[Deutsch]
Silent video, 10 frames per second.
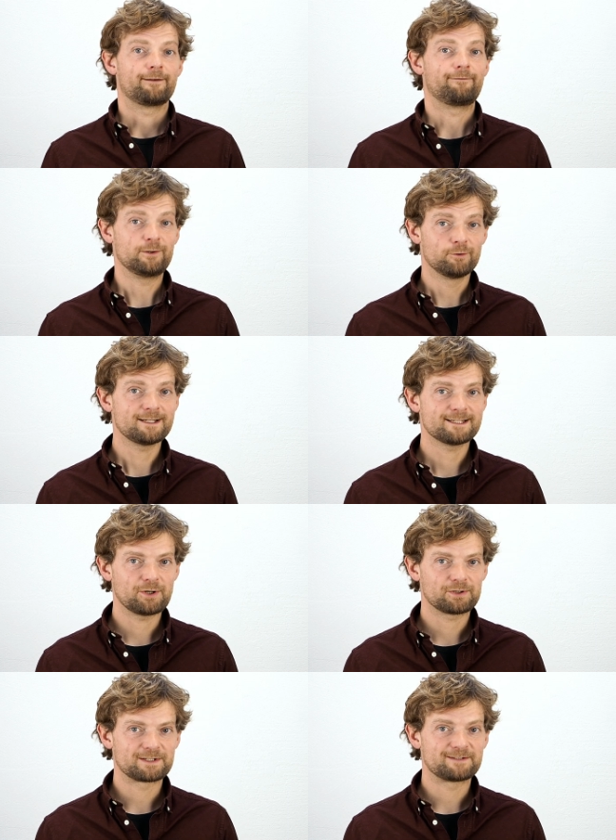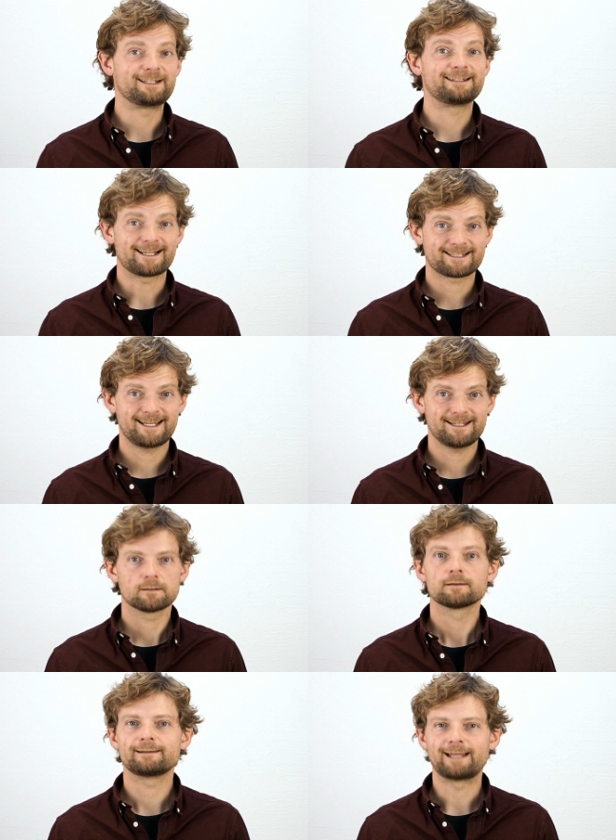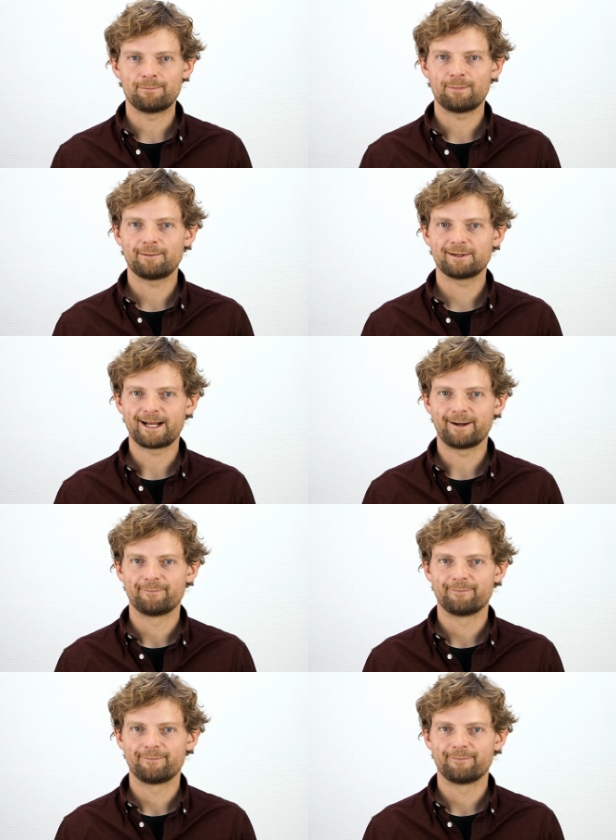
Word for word: Wenn du wissen möchtest, wie das geht, dann bleibe dran.